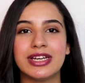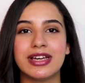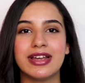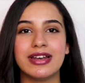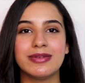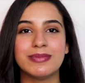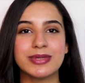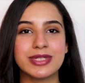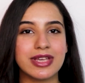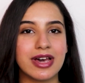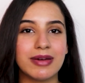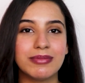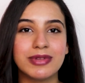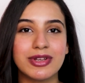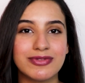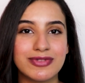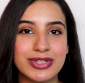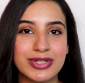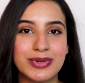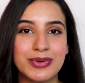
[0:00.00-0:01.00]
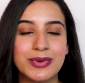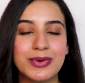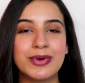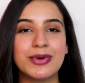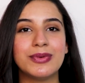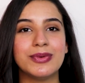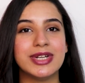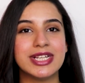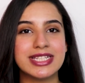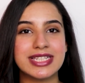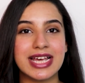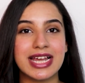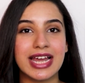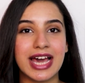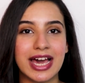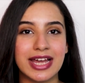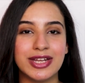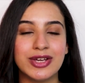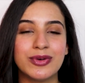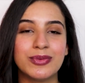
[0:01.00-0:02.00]
نكلم اصحابنا فيديو كول ونسال
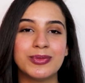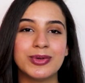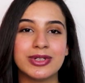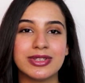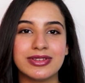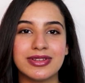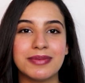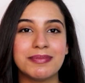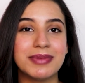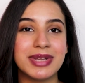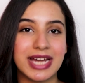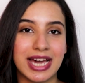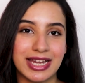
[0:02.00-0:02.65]
عليهم ونطمن